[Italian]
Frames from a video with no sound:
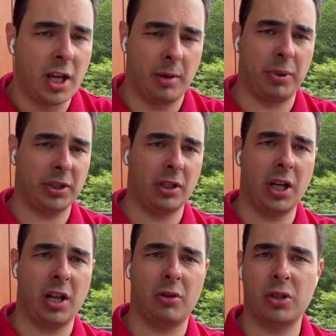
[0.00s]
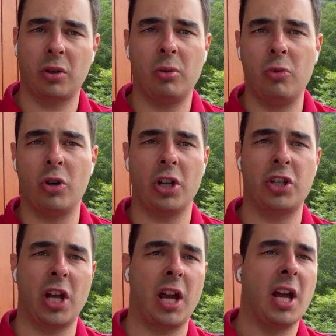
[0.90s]
In particolare in questo comune
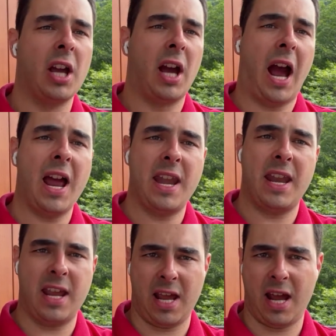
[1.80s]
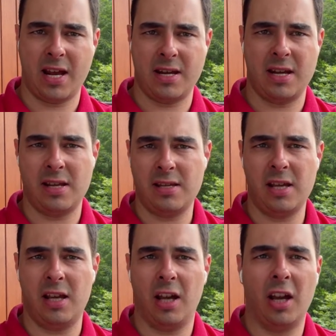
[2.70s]
c'è anni e anni
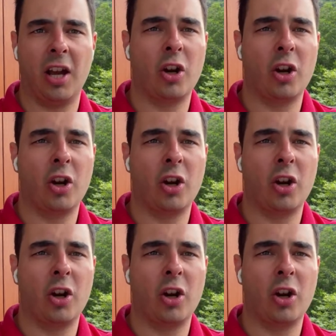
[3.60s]
di eh,